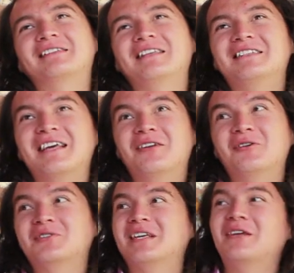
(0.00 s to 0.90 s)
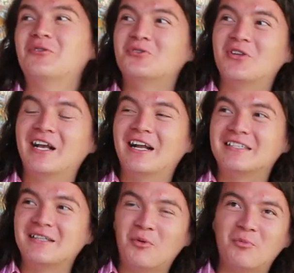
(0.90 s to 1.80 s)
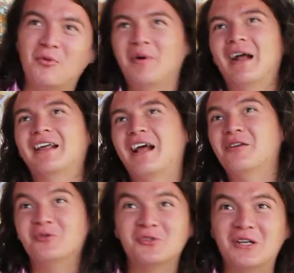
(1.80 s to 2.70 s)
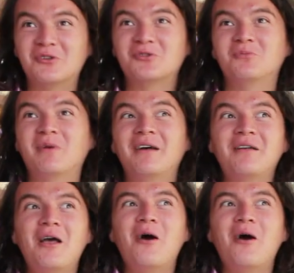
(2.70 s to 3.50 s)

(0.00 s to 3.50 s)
están llenos, incluso llegan hasta Popo Park, algunos en Ozumba,